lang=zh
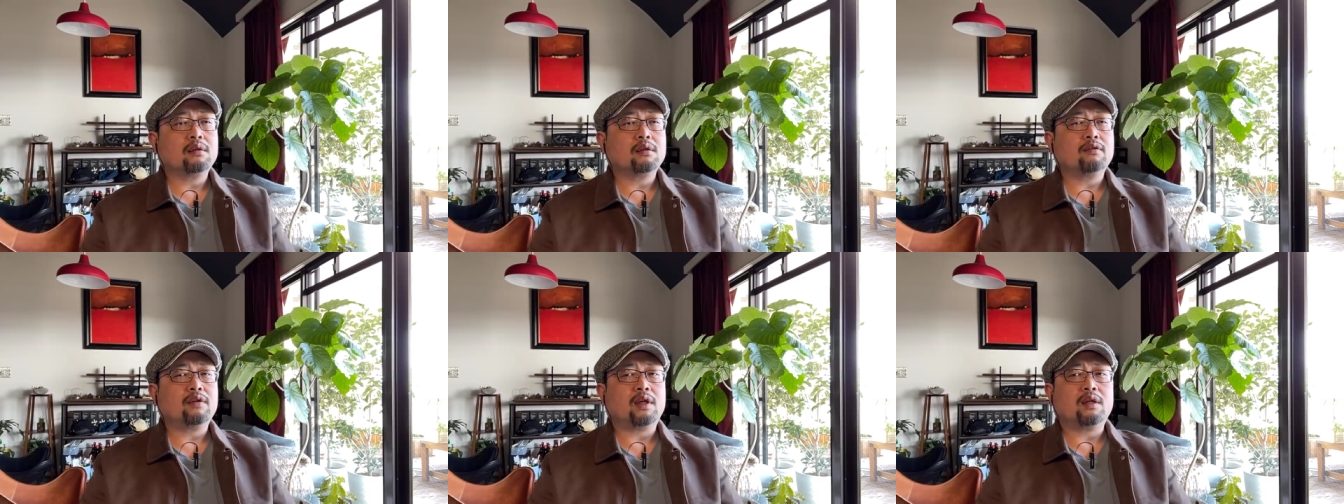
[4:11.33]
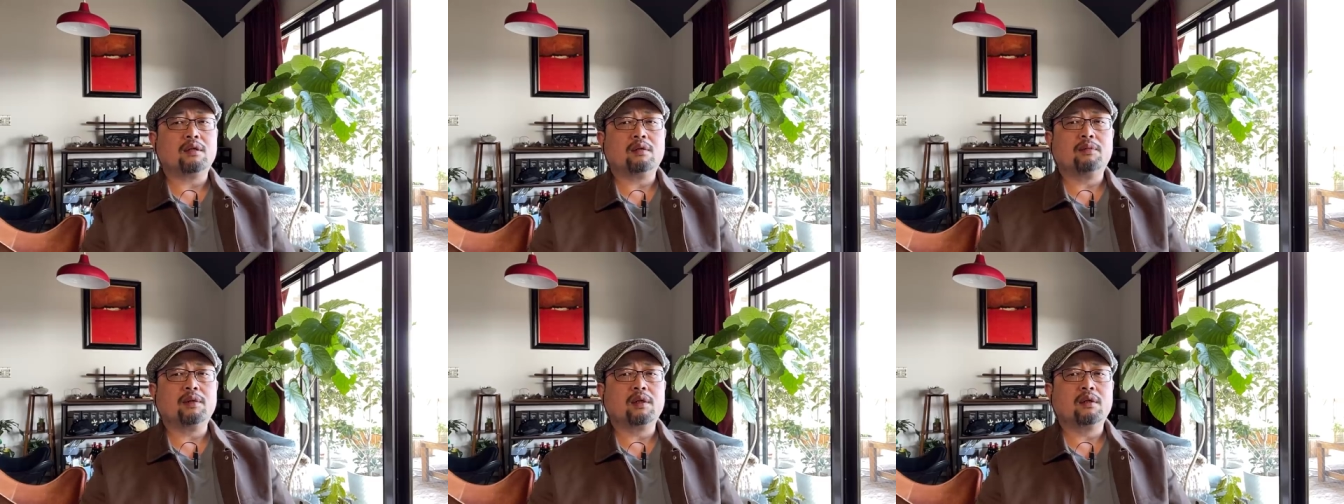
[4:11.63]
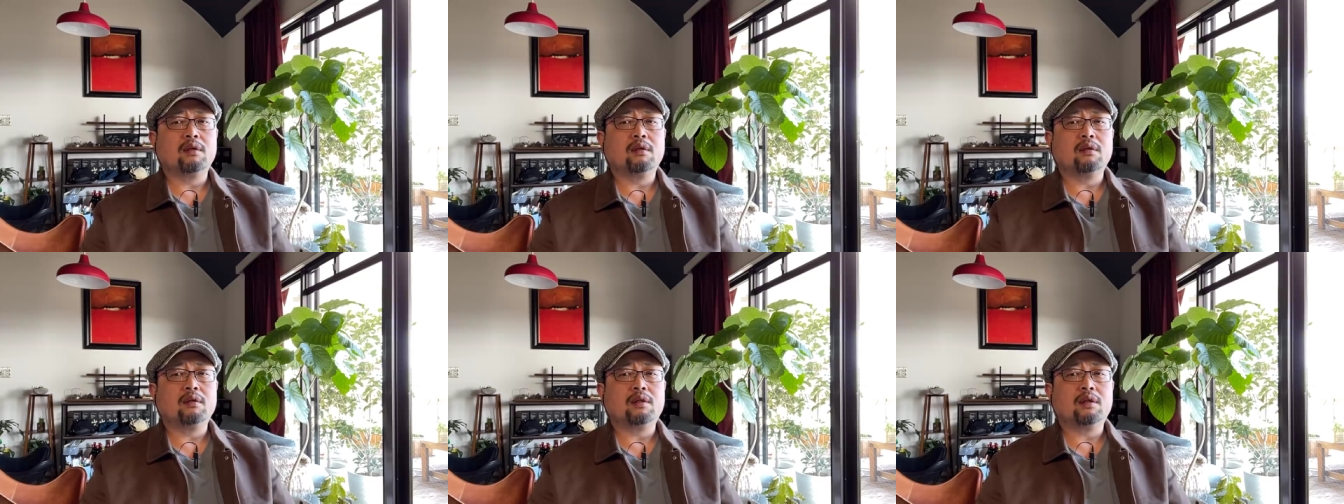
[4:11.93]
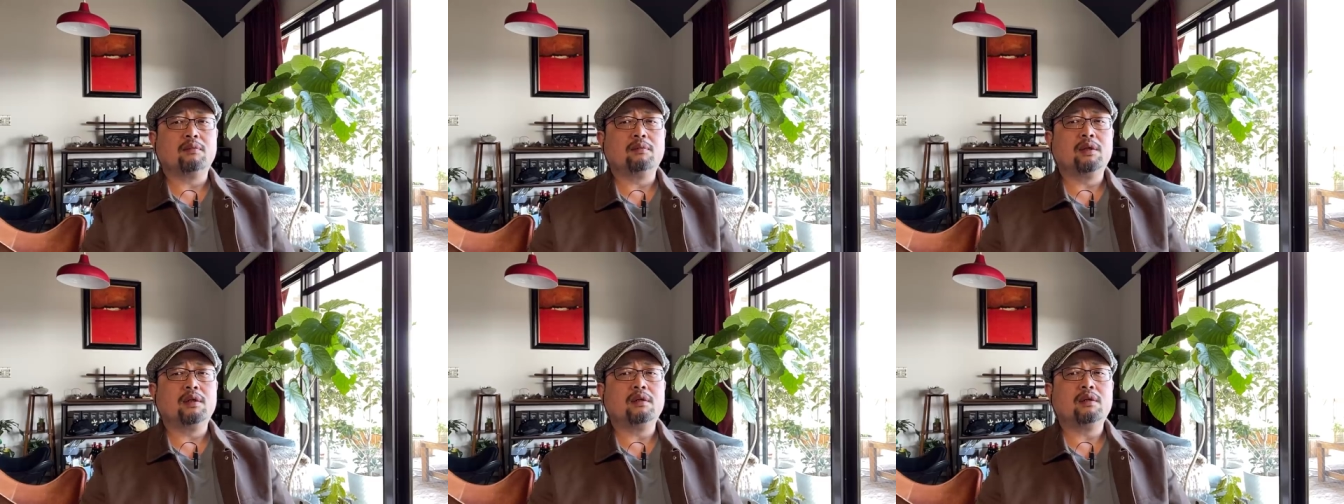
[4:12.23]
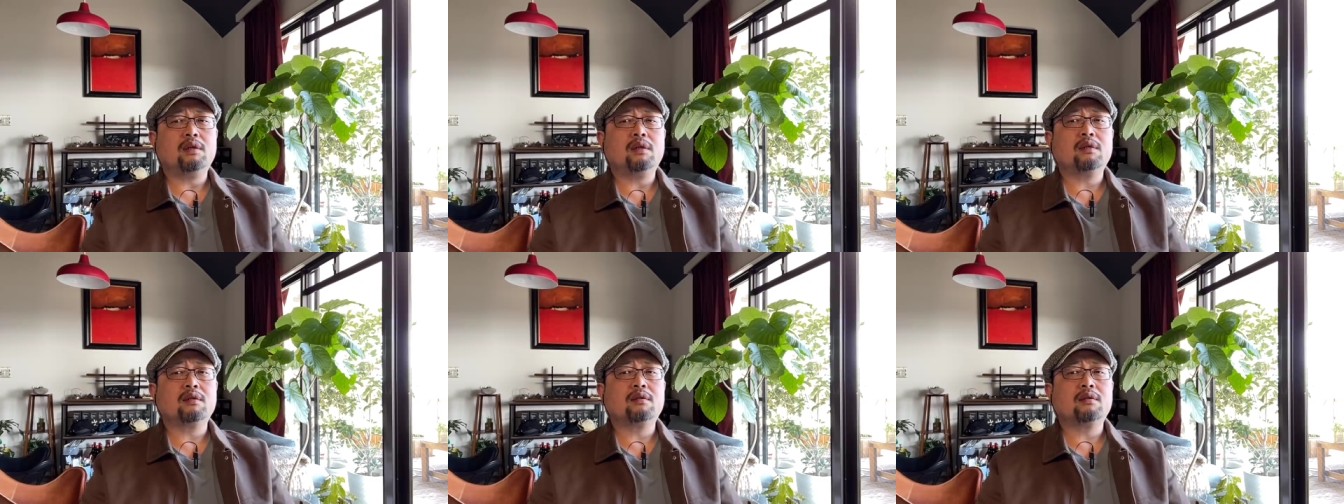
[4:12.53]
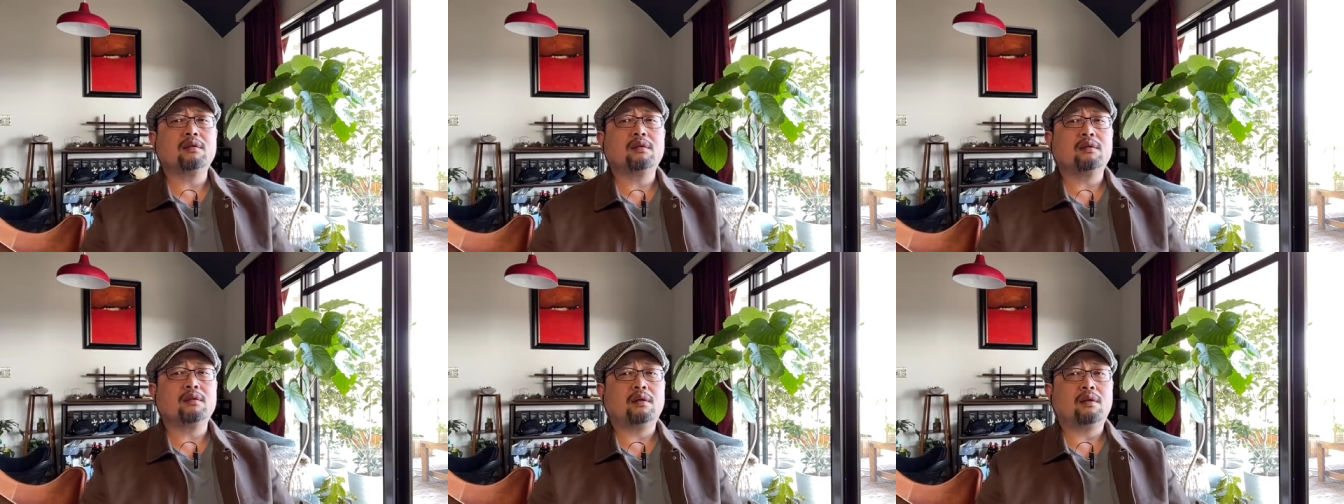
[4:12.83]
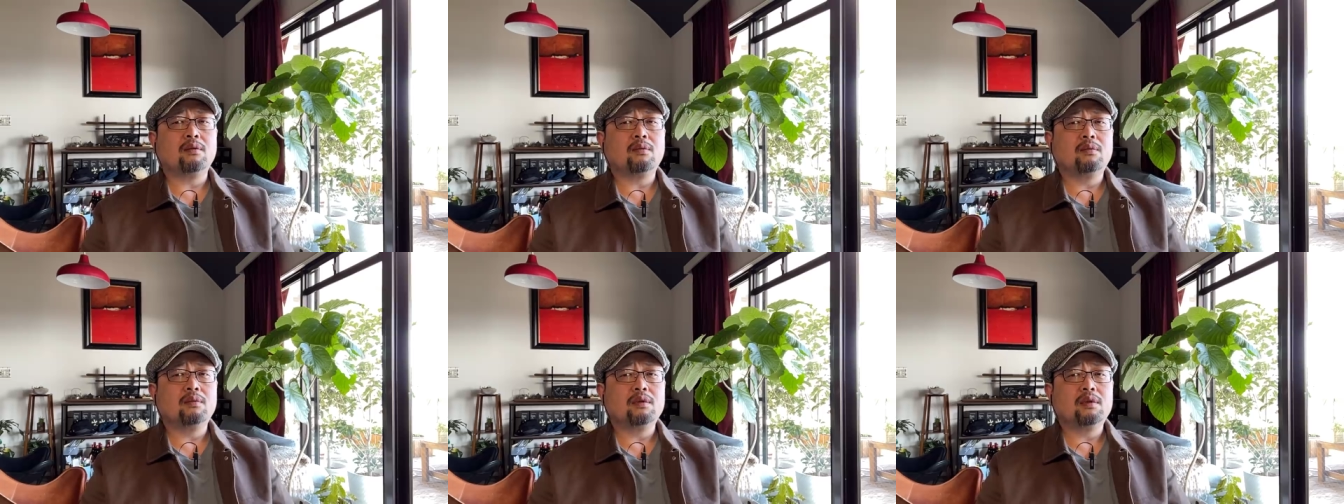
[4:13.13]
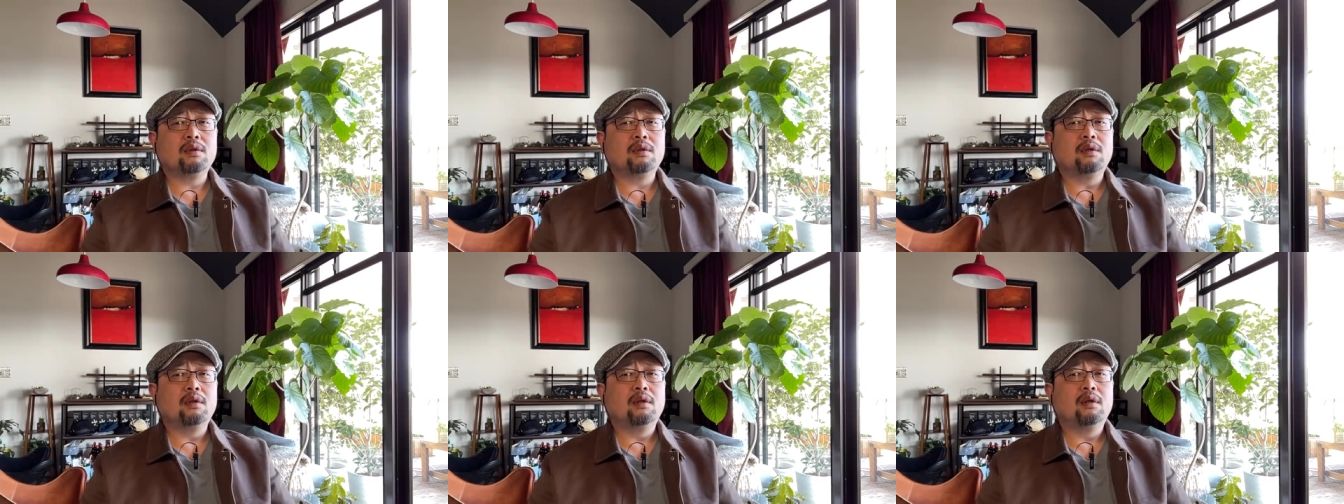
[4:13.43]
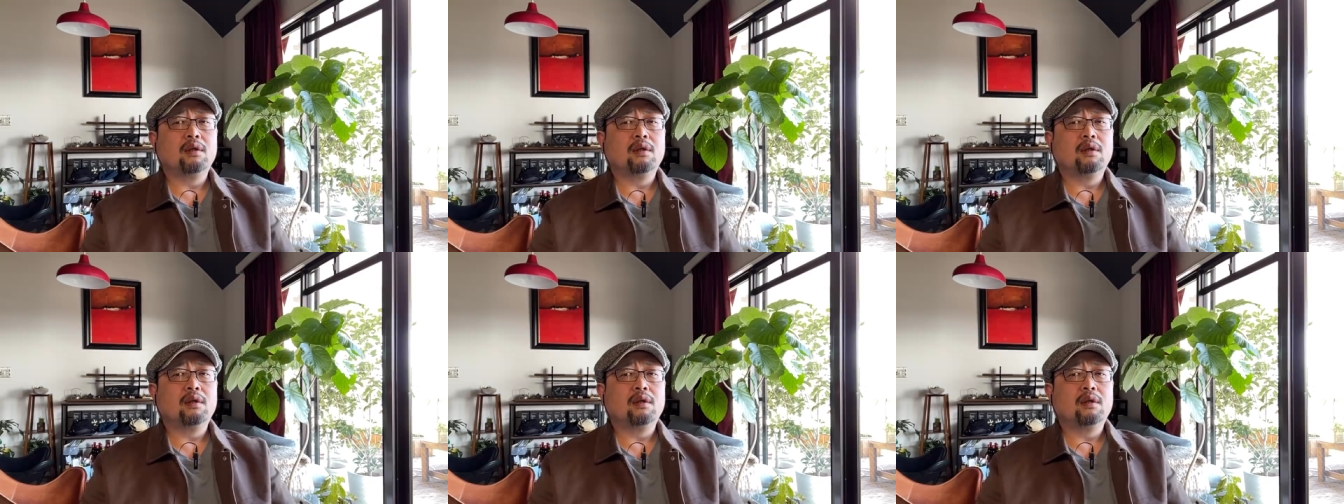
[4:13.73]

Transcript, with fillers: 反正什么什么一个四个字的公司，